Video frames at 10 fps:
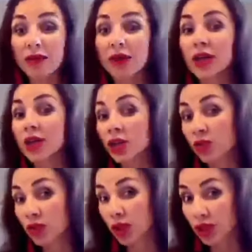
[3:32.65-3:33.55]
я же тут
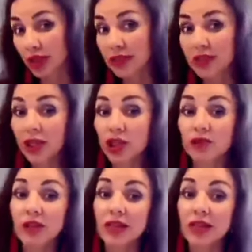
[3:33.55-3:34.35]
должна сдерживаться,